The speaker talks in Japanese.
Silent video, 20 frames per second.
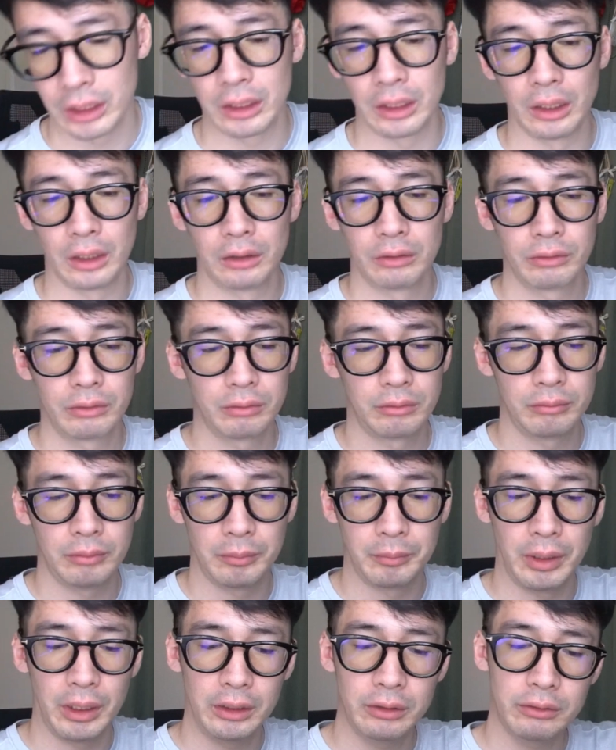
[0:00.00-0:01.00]
いか、ま
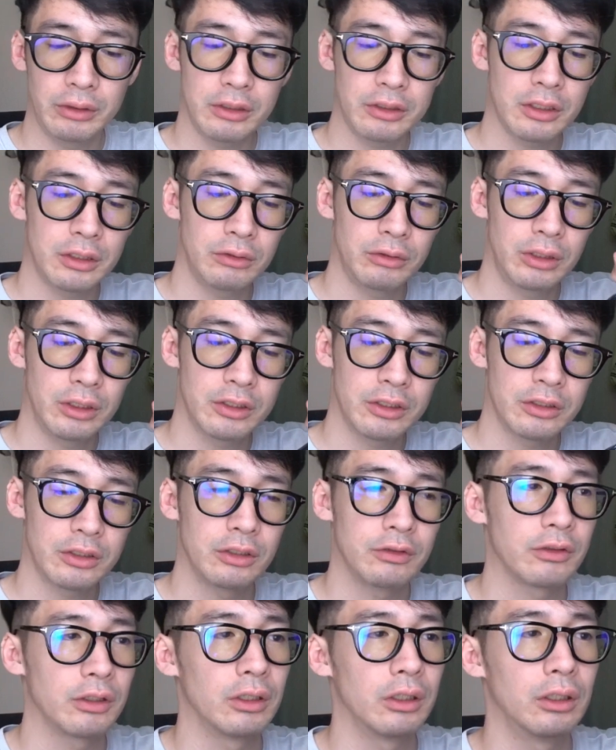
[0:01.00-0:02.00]
あ、バイク屋さんの安い
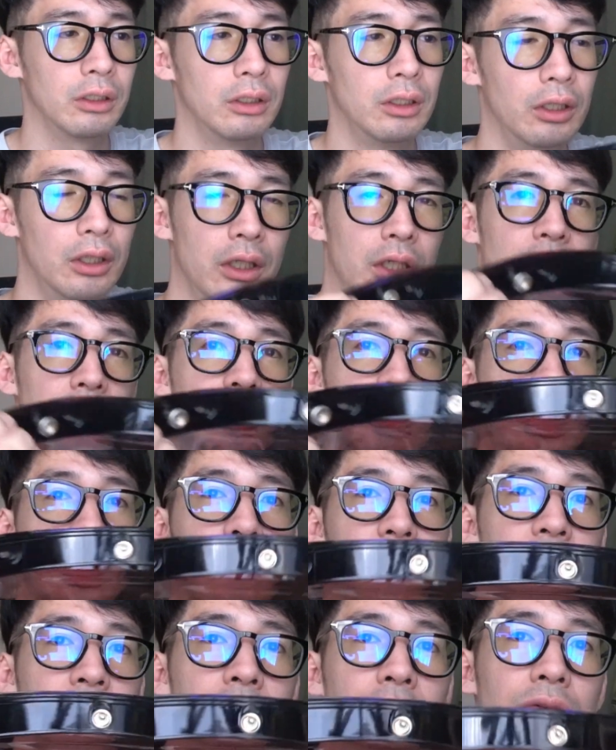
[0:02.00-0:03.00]
やつかないいや
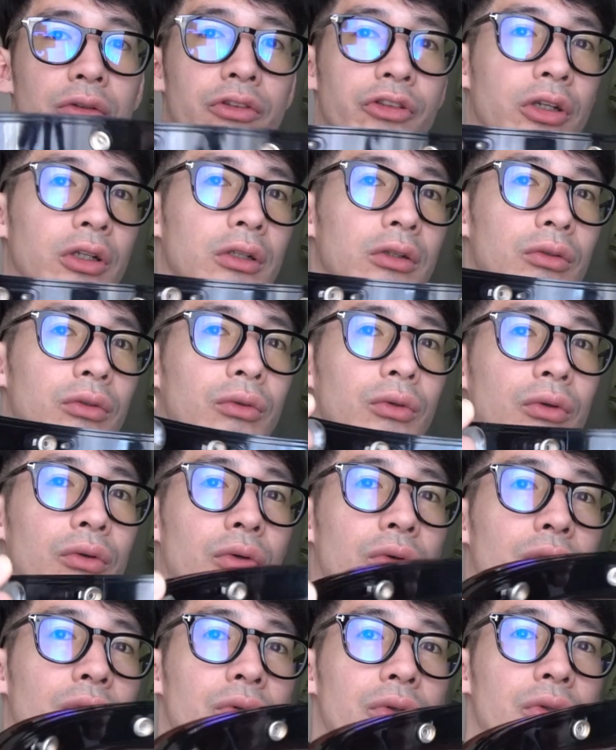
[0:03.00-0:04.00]
つになるとちゃんと
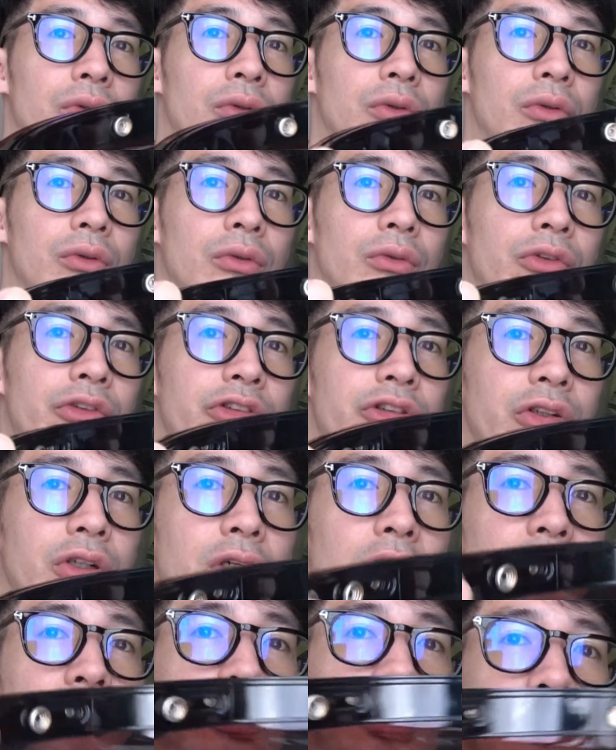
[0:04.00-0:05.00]
こういう内
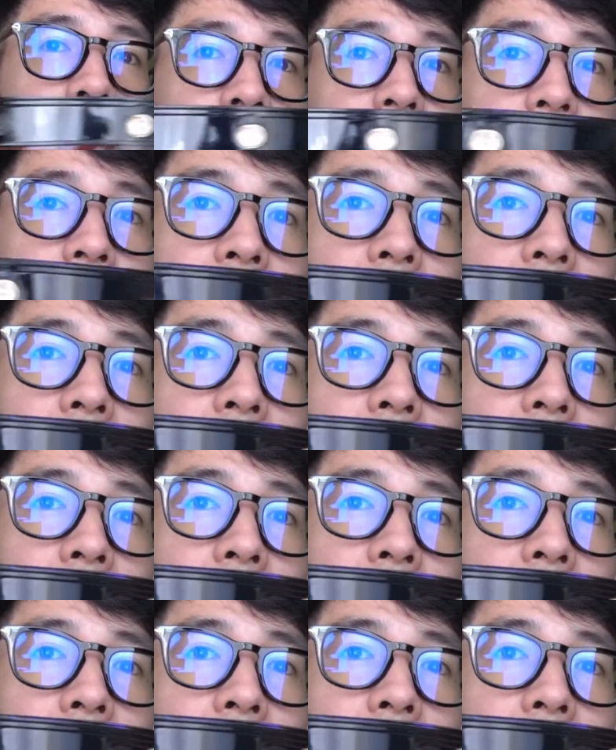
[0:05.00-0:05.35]
側にさ